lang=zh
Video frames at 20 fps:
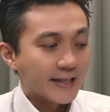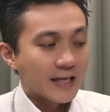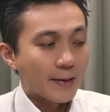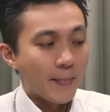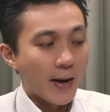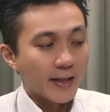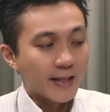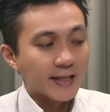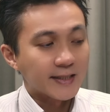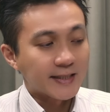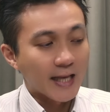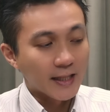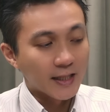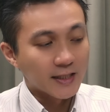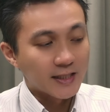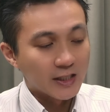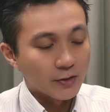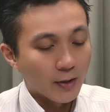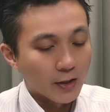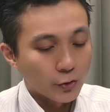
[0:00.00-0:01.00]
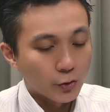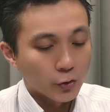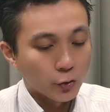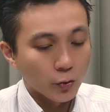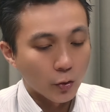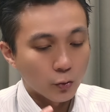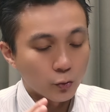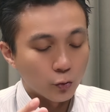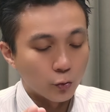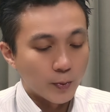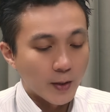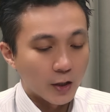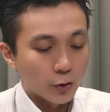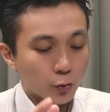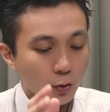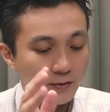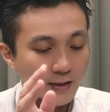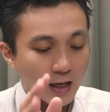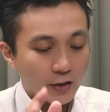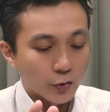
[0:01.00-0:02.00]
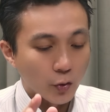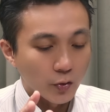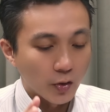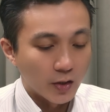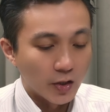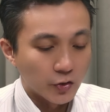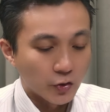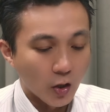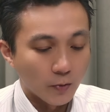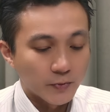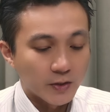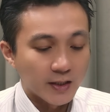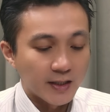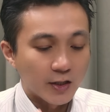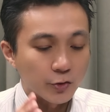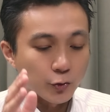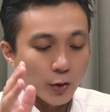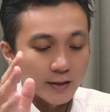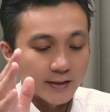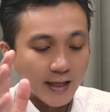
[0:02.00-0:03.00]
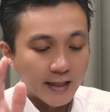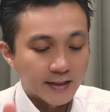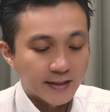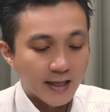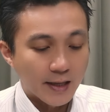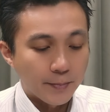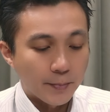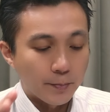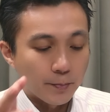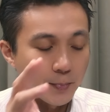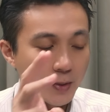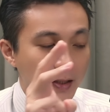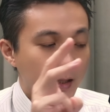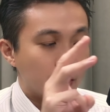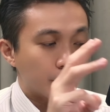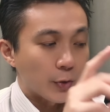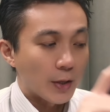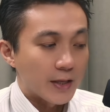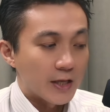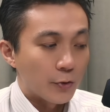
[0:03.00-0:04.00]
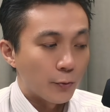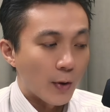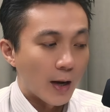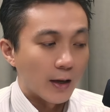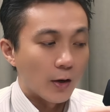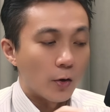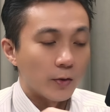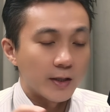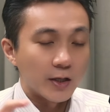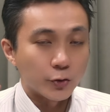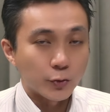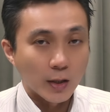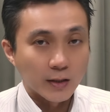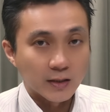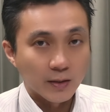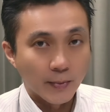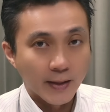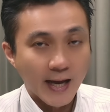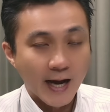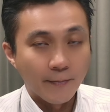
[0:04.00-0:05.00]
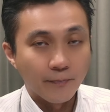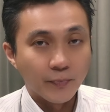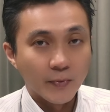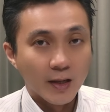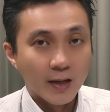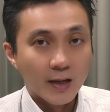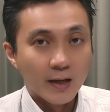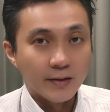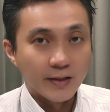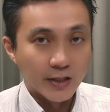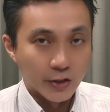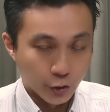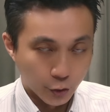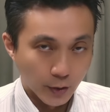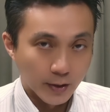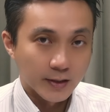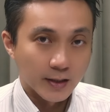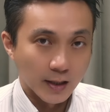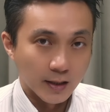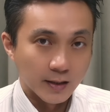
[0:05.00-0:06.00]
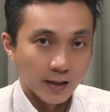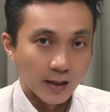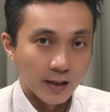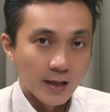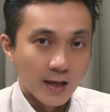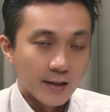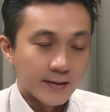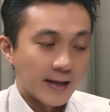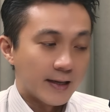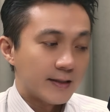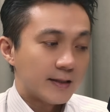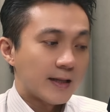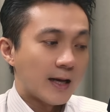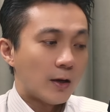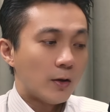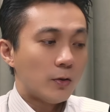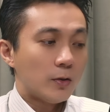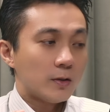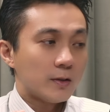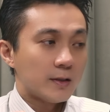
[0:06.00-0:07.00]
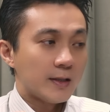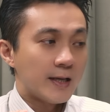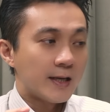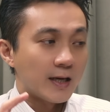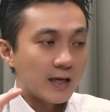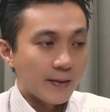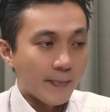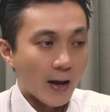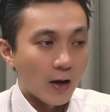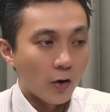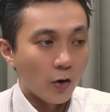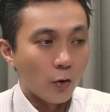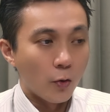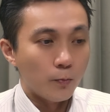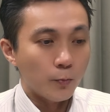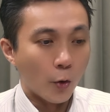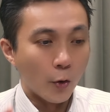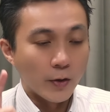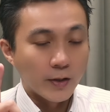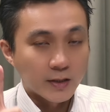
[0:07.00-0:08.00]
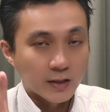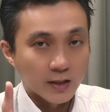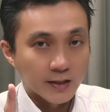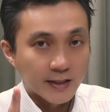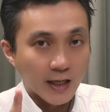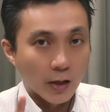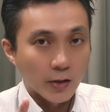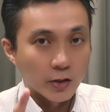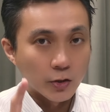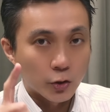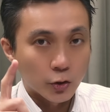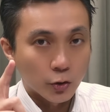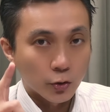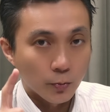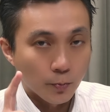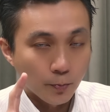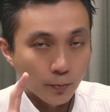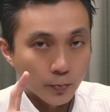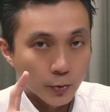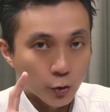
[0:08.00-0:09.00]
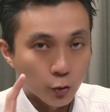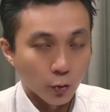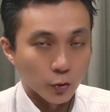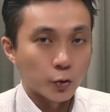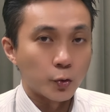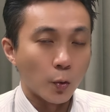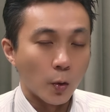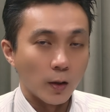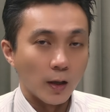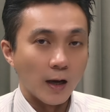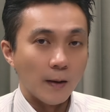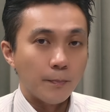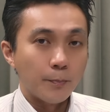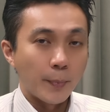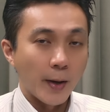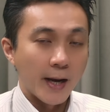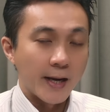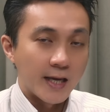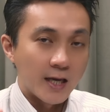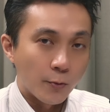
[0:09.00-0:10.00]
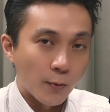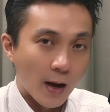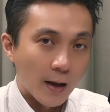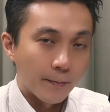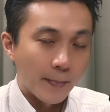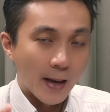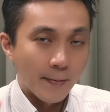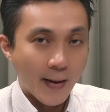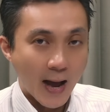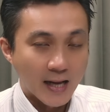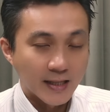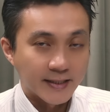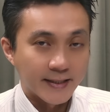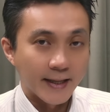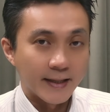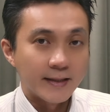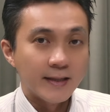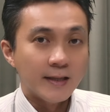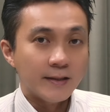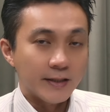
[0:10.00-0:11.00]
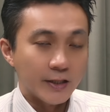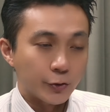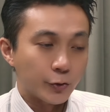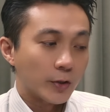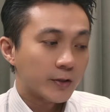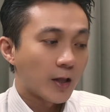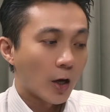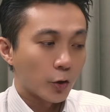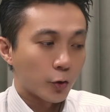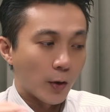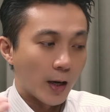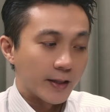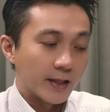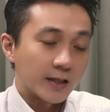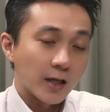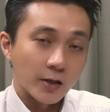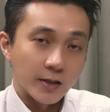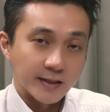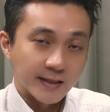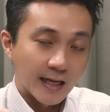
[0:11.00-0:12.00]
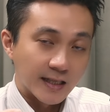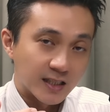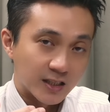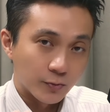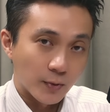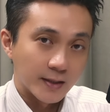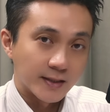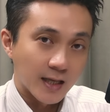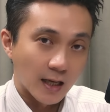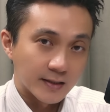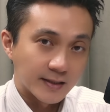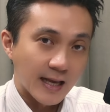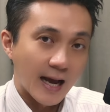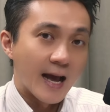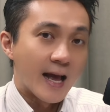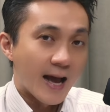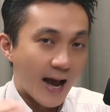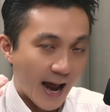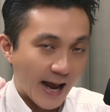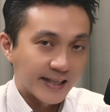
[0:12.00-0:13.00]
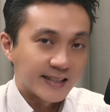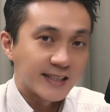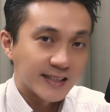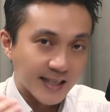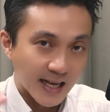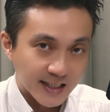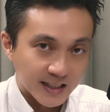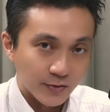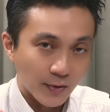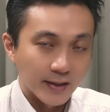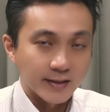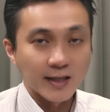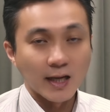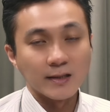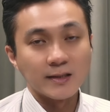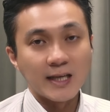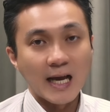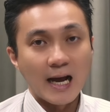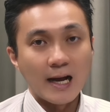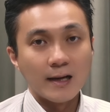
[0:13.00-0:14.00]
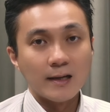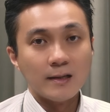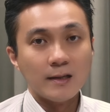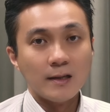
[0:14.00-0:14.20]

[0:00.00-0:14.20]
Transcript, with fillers: 在每天三十几万去做股票，做当中隔日冲，今天赚三千，明天赚一万，后天赚怎么样？你觉得呢？那那一个礼拜后某一次交易做错了，赔一万，赔八千，你觉得到头来你到底三十万上下还是三十万上下？